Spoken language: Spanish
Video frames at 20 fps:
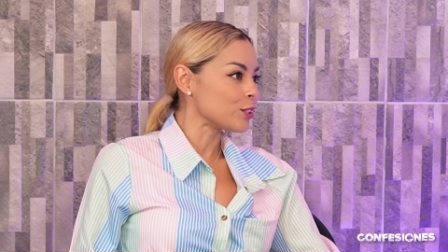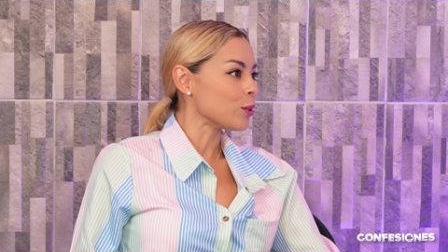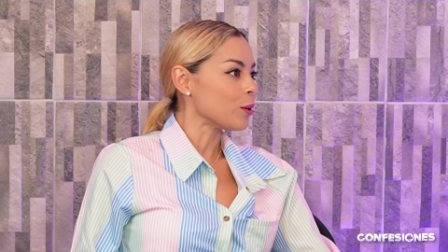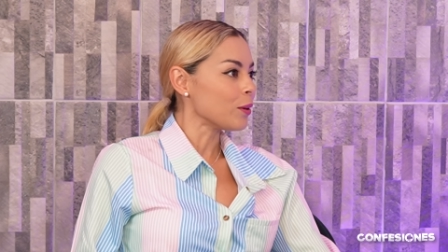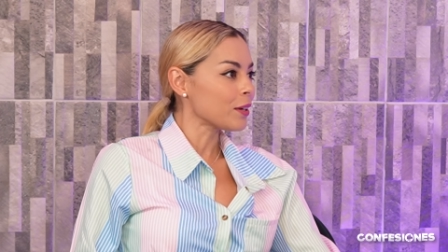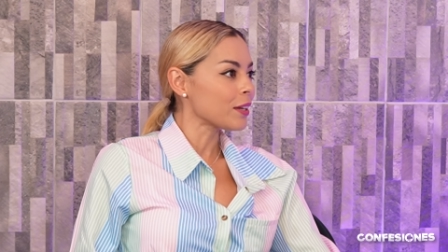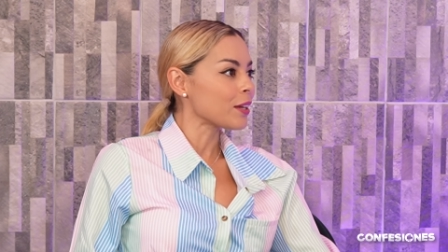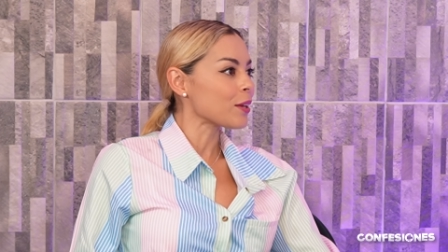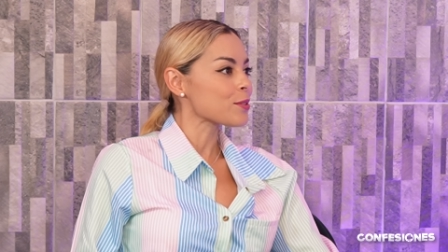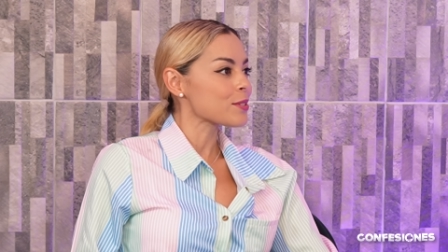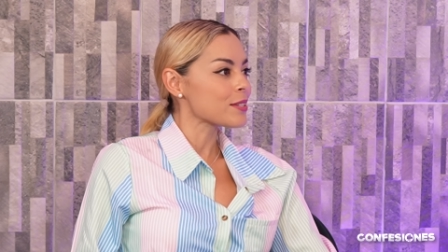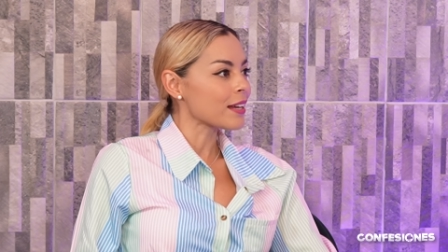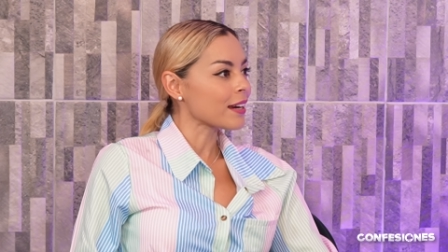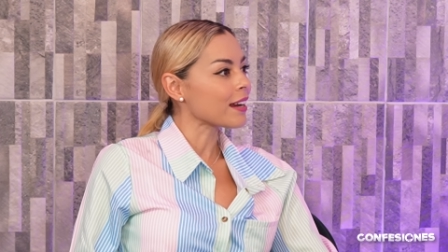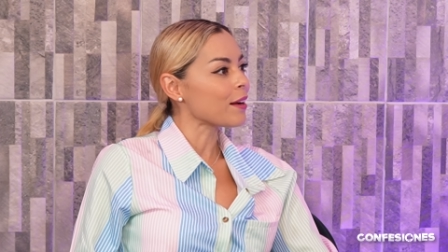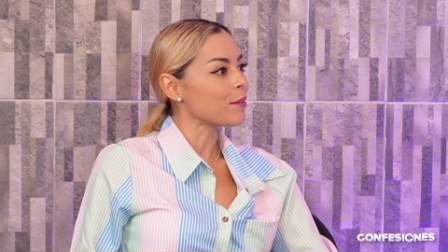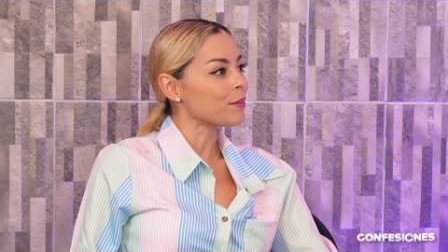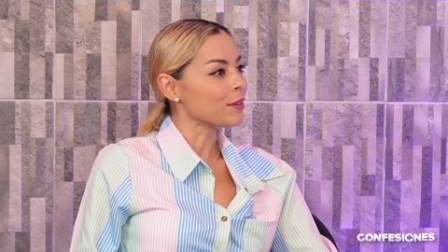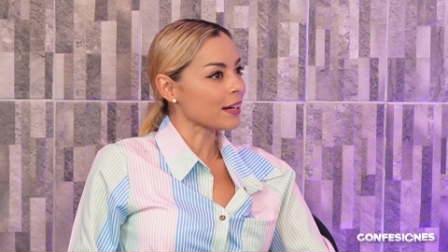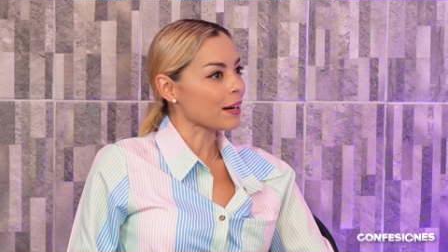yo, quiero ser
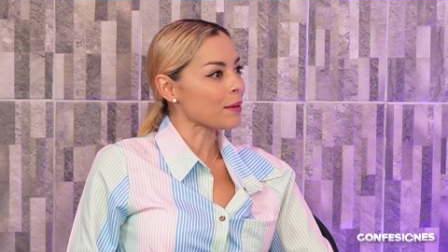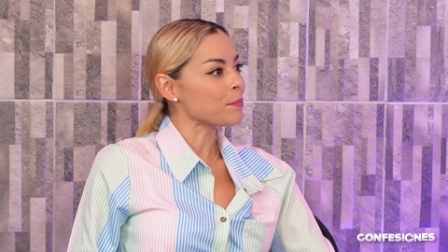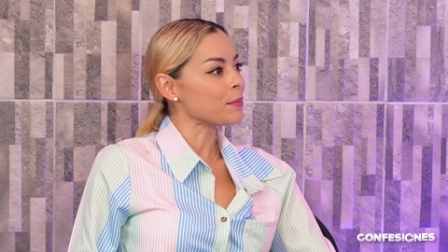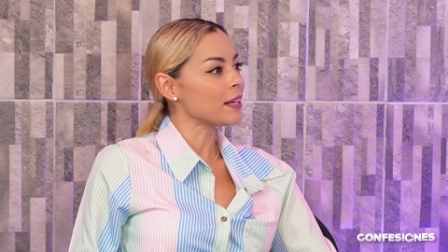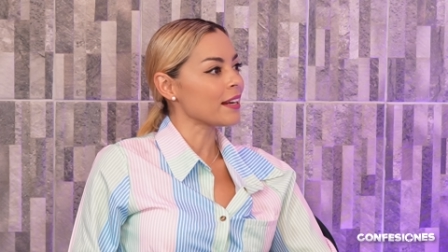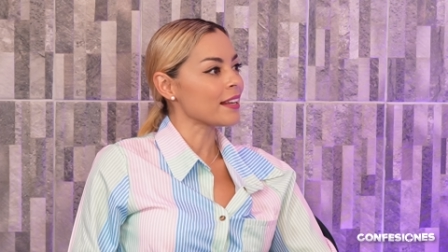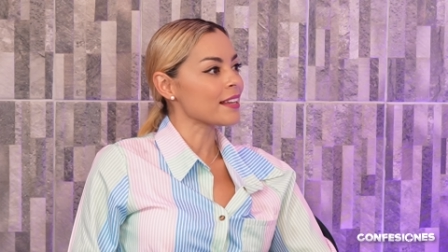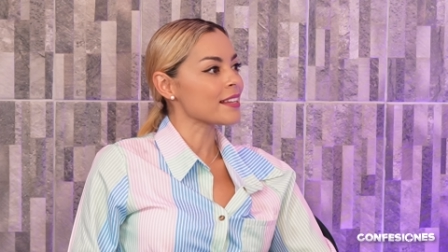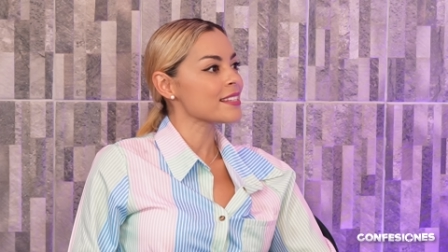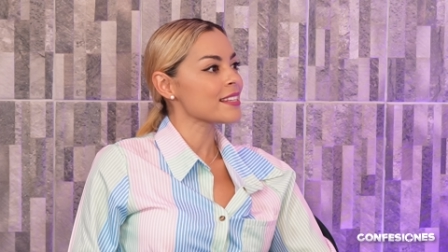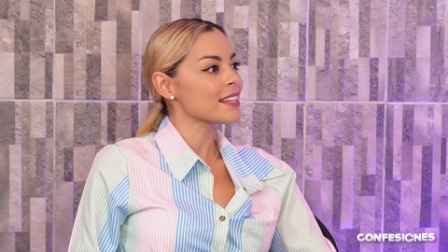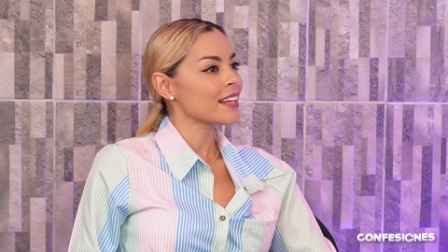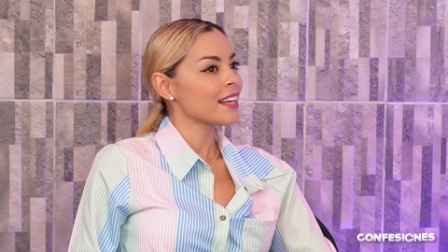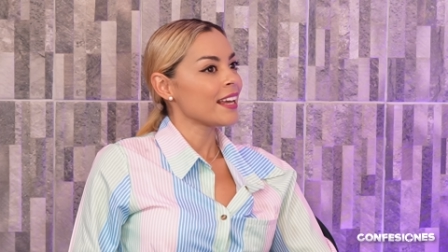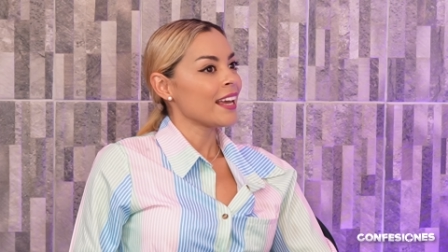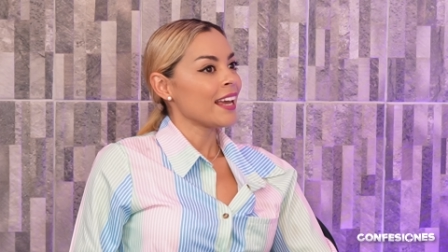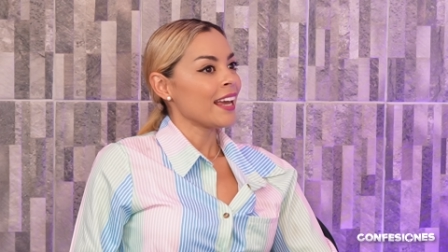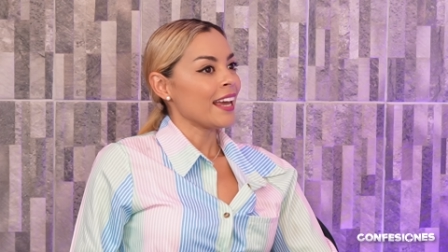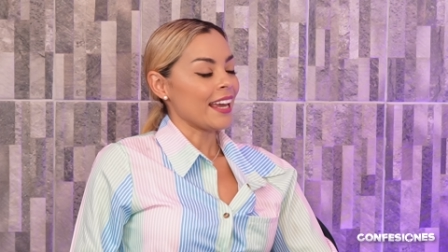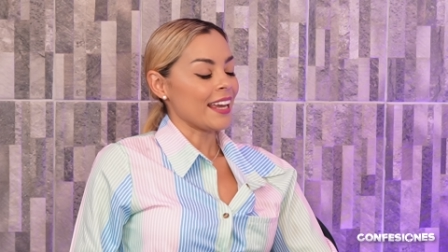Gaby Ramírez.
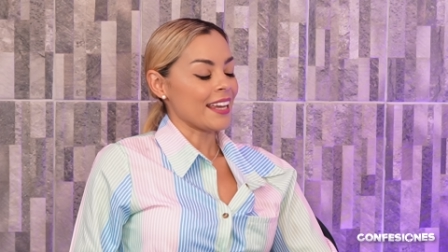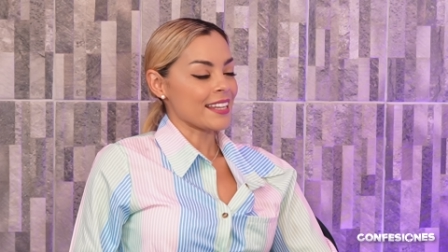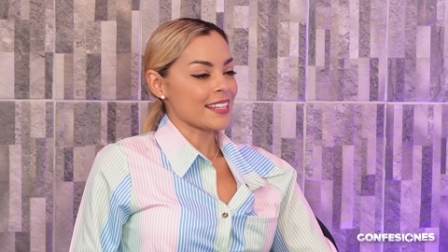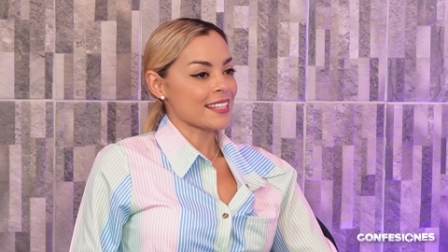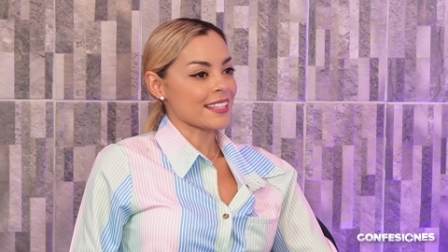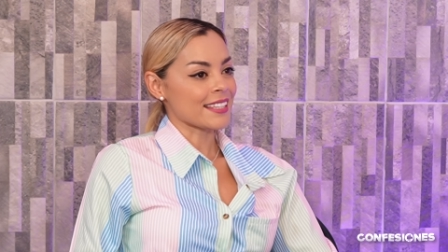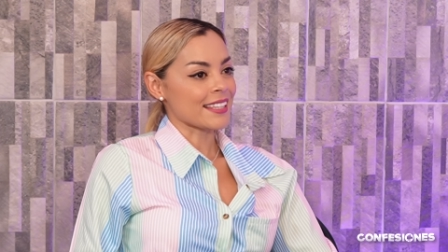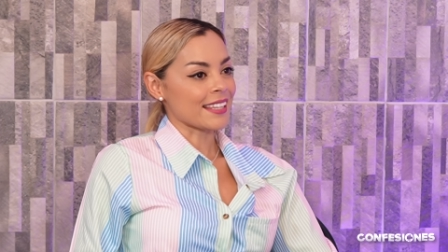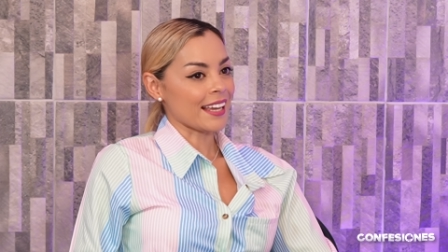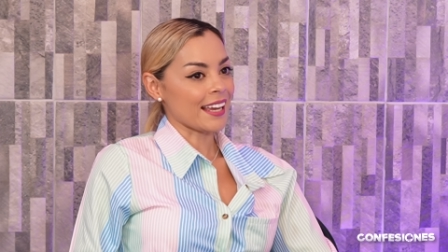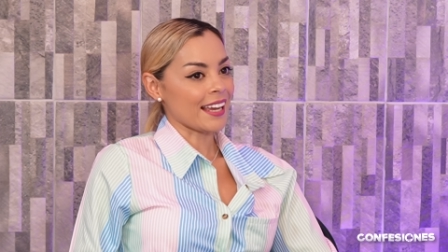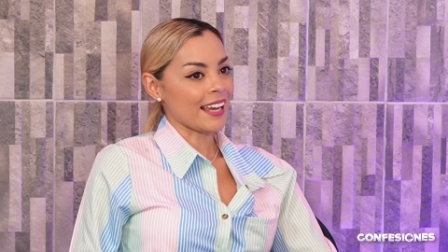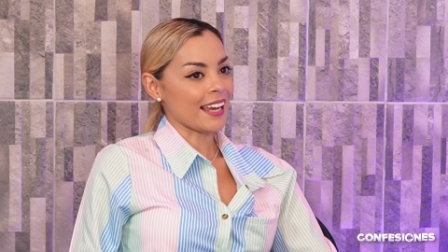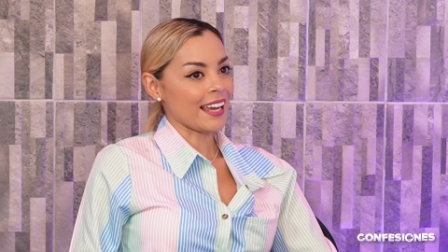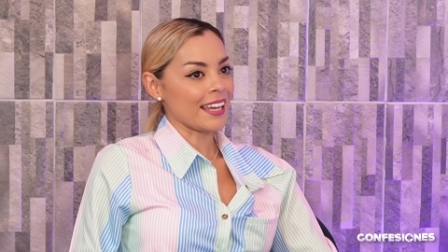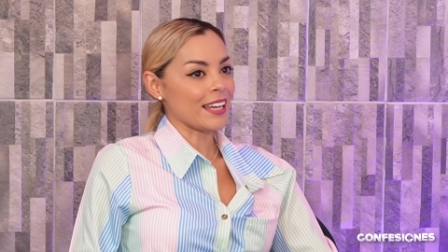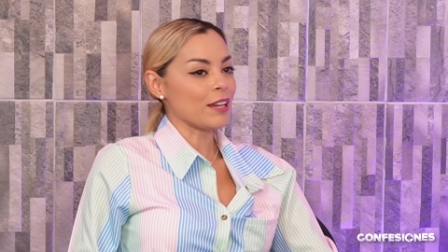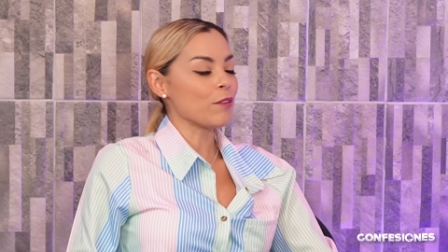Este,